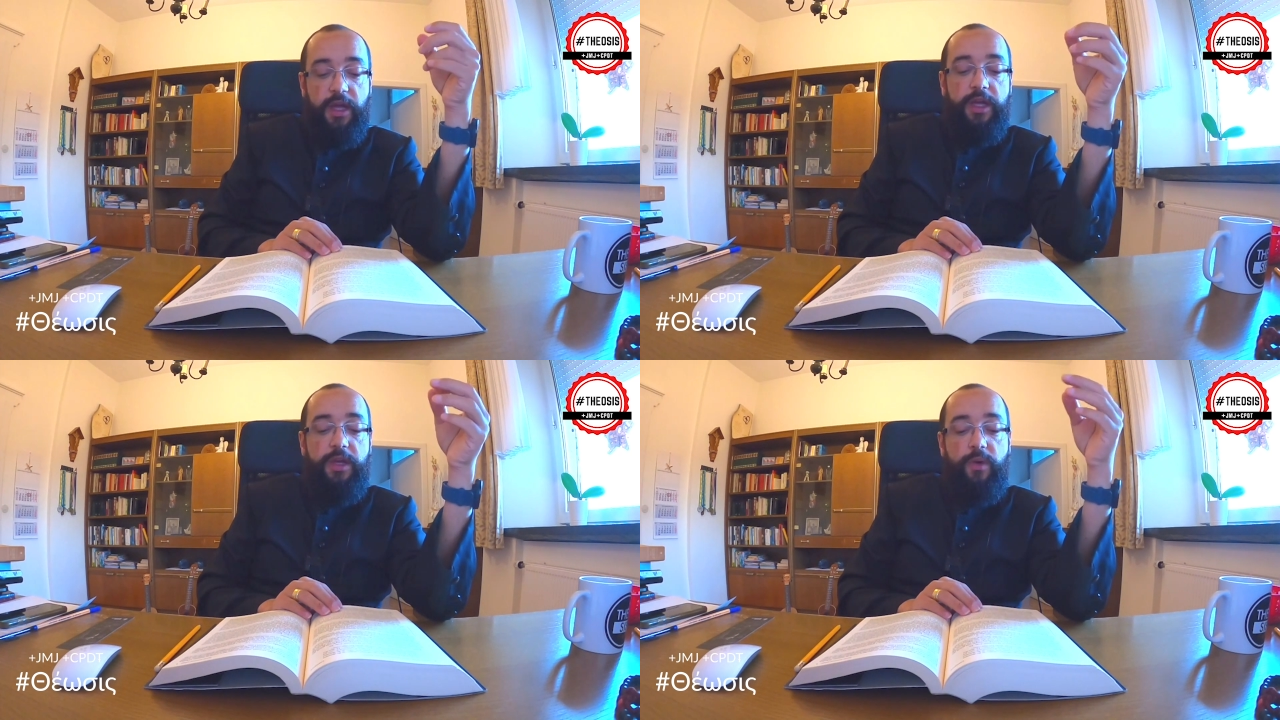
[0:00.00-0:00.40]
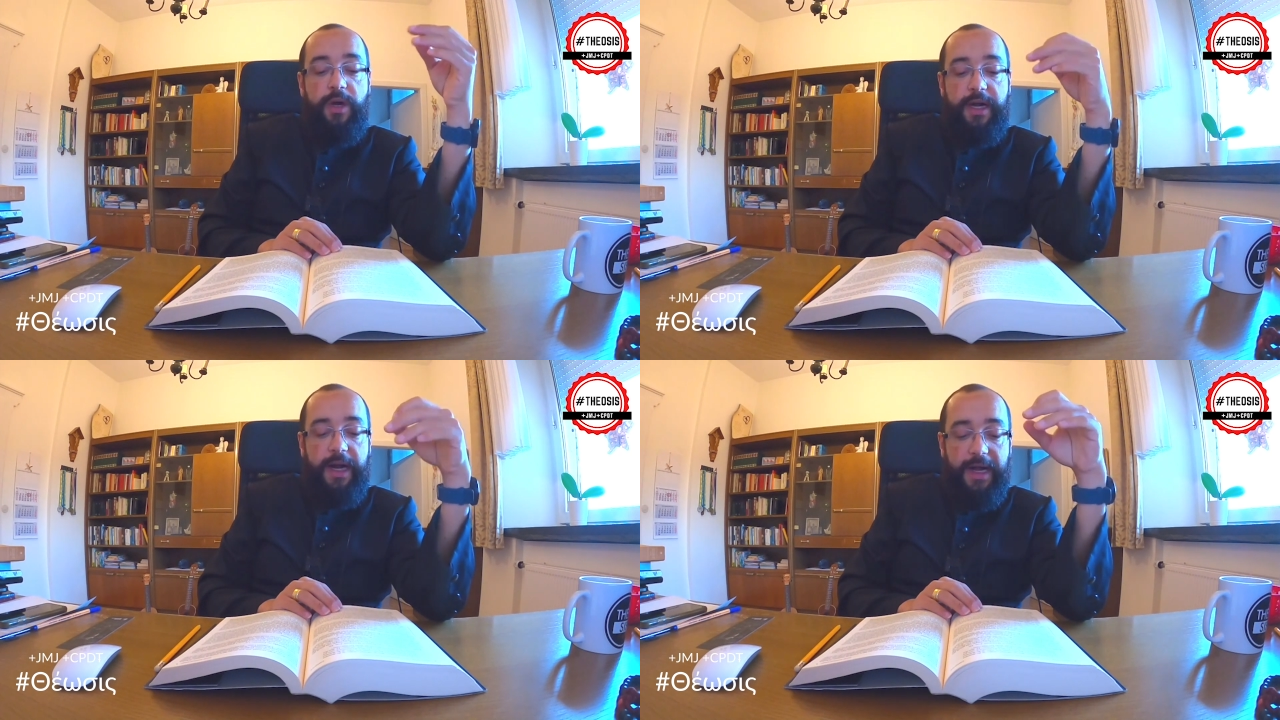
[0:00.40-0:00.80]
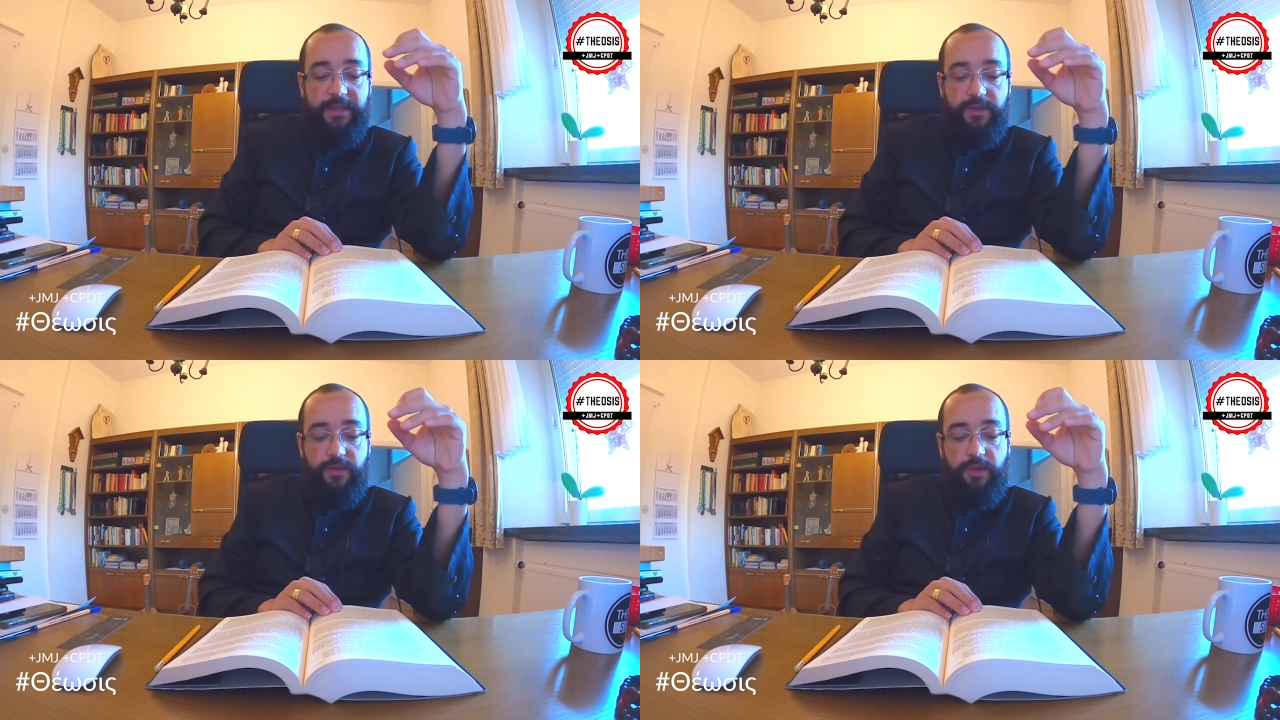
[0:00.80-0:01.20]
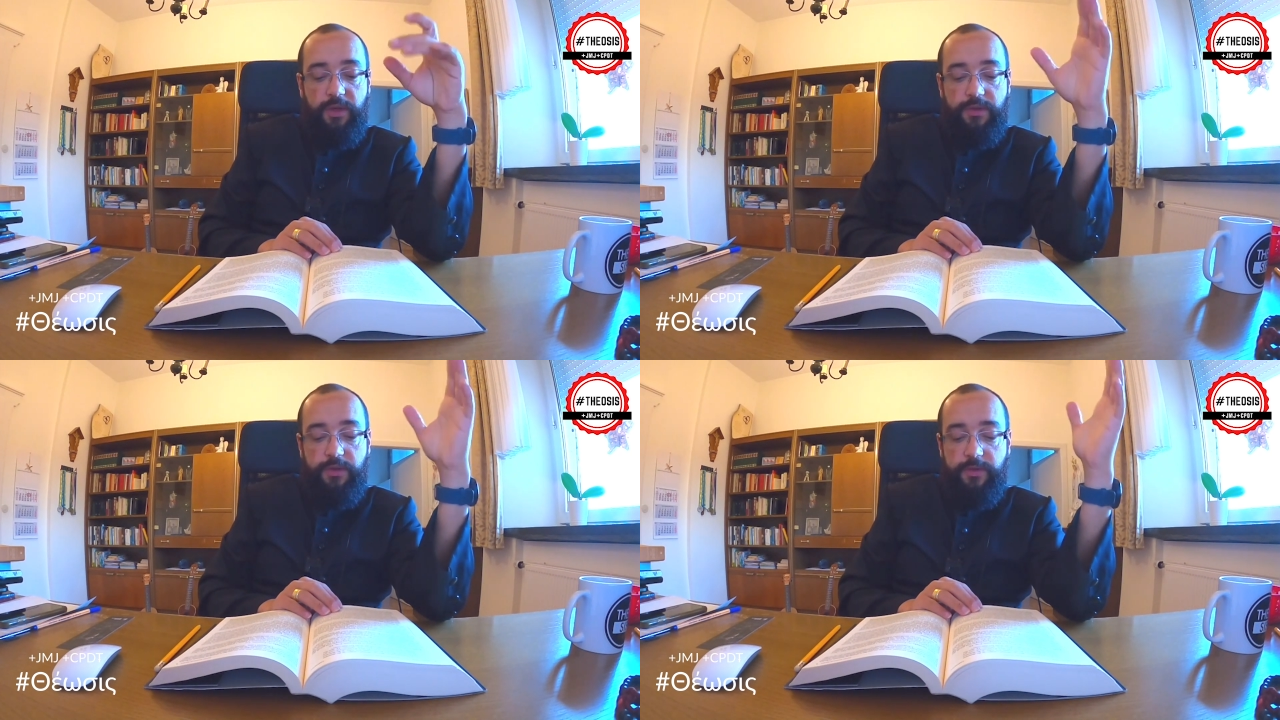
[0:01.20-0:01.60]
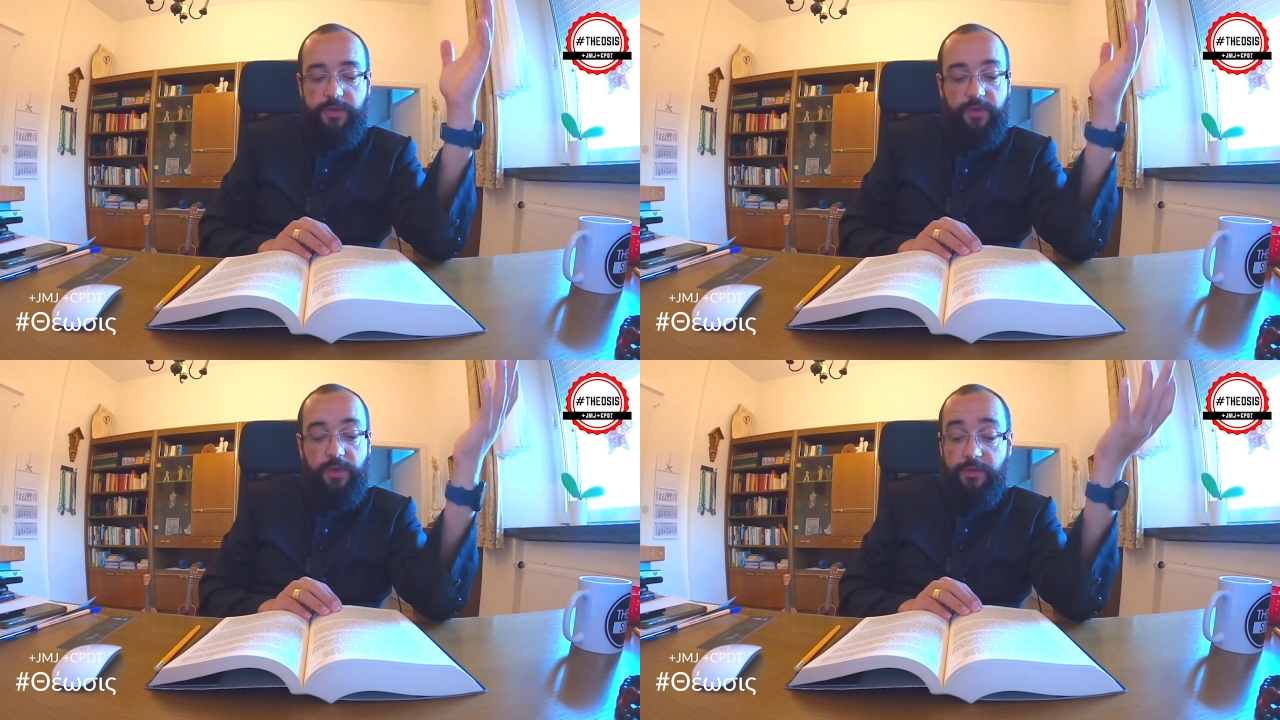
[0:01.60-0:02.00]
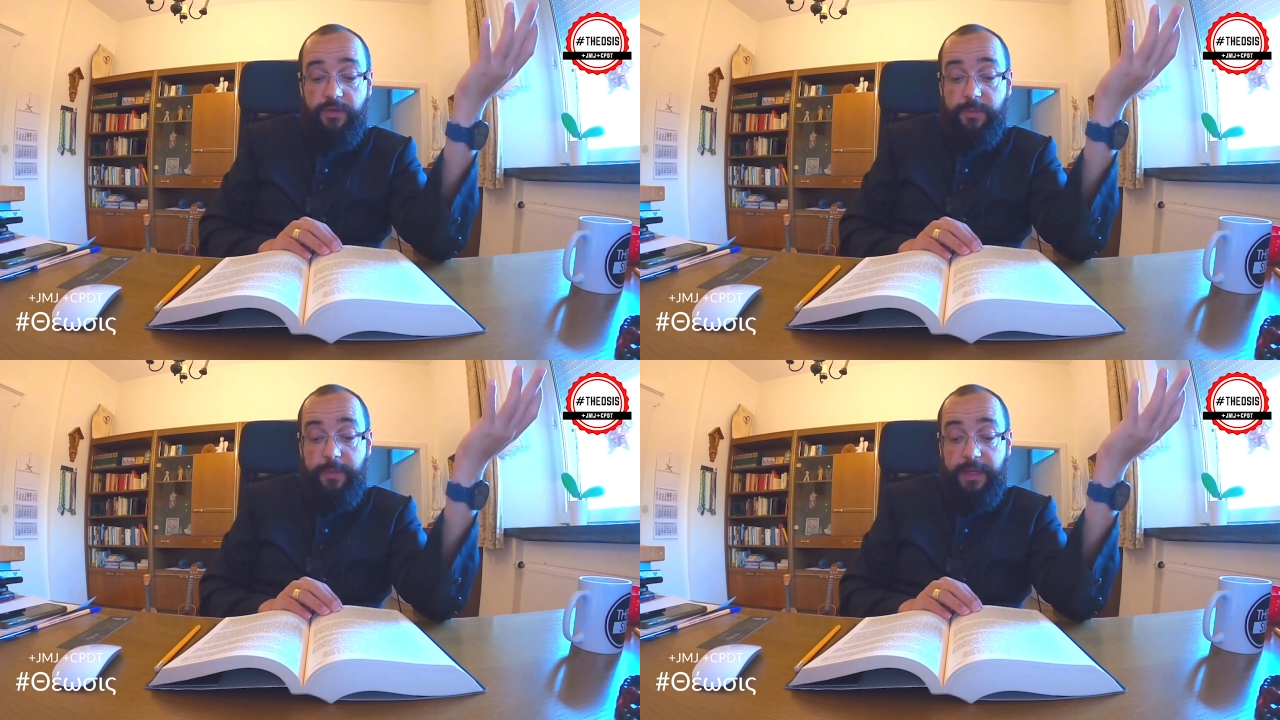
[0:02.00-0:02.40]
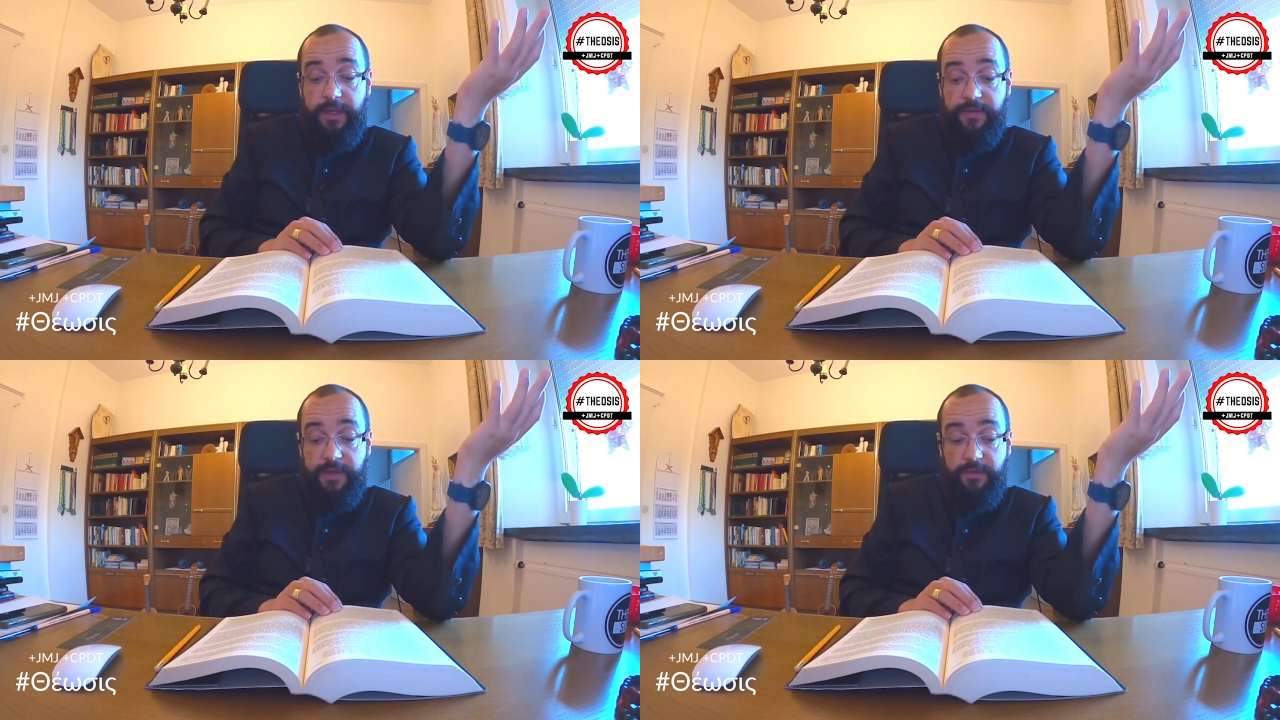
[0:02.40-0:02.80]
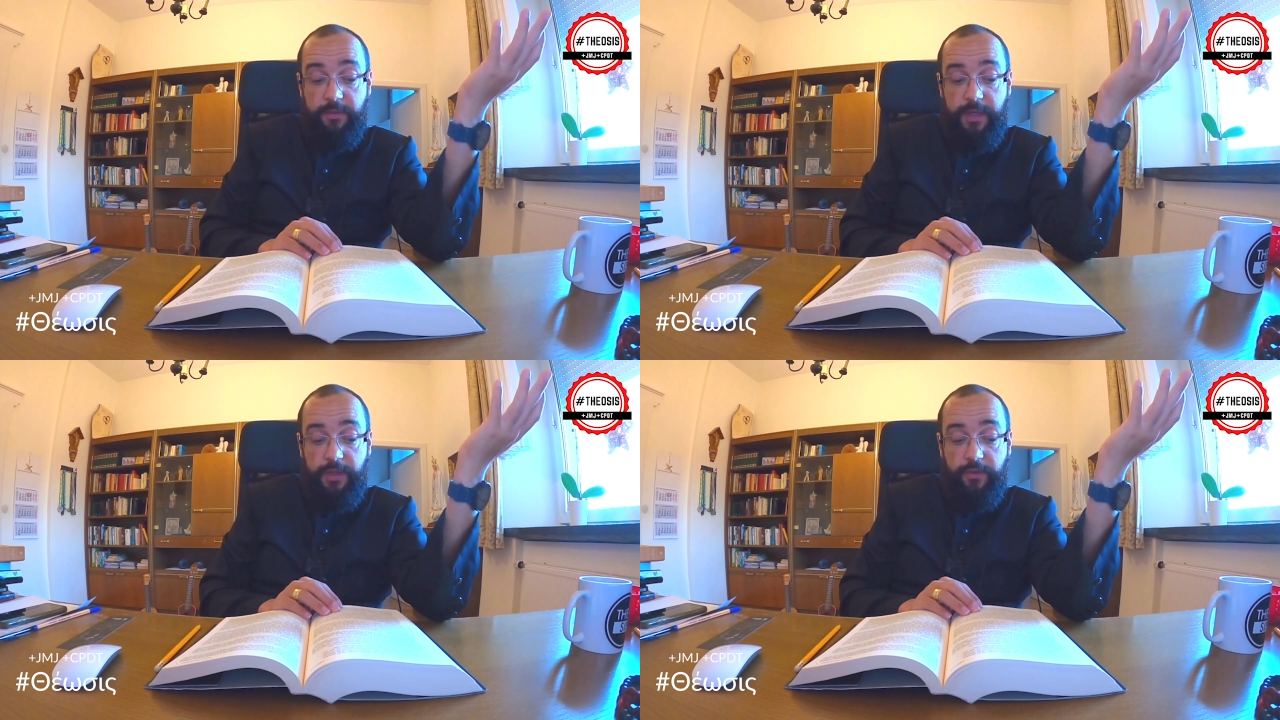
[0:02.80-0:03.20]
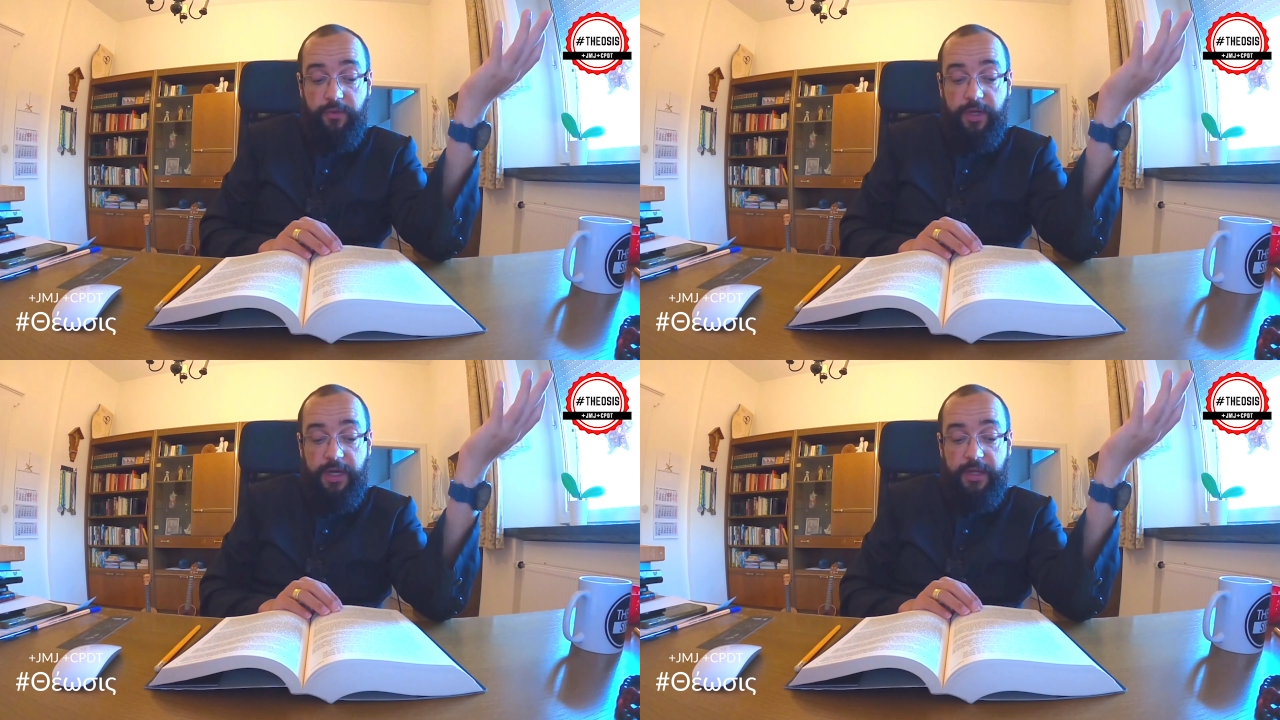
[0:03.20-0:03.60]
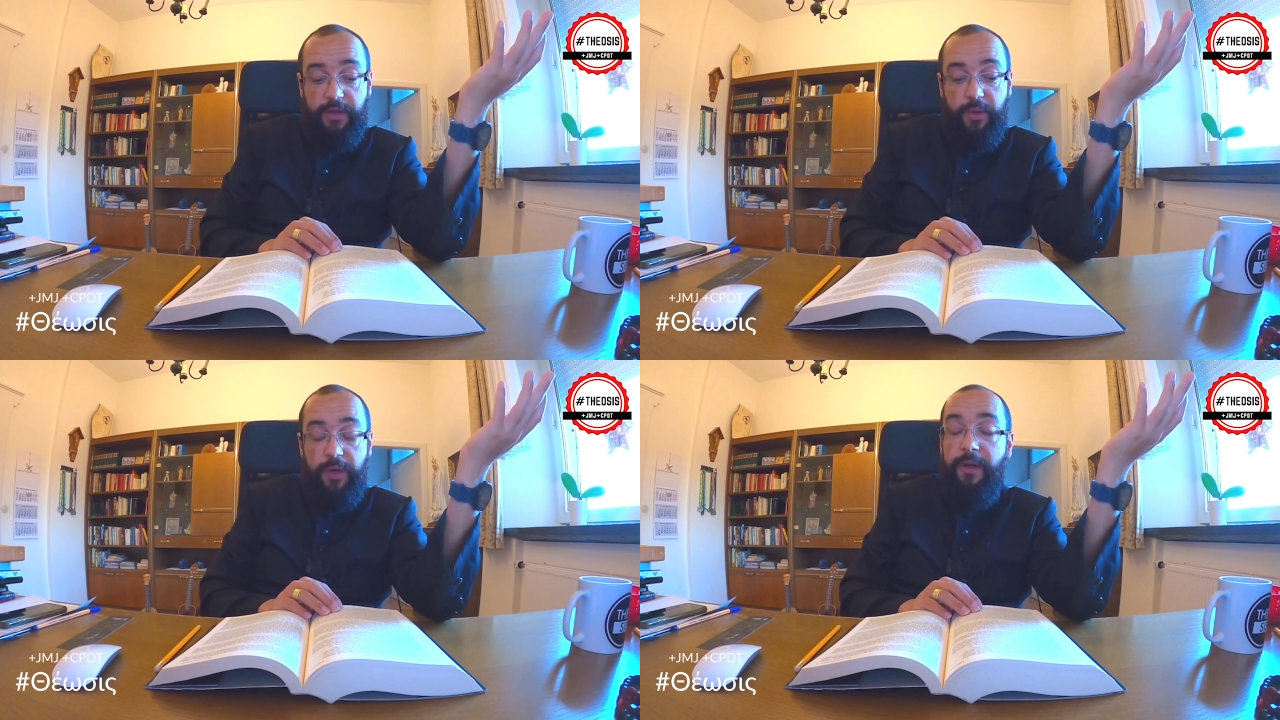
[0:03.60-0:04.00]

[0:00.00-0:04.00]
E o casto não, sus, não suspeita facilmente do fornicador,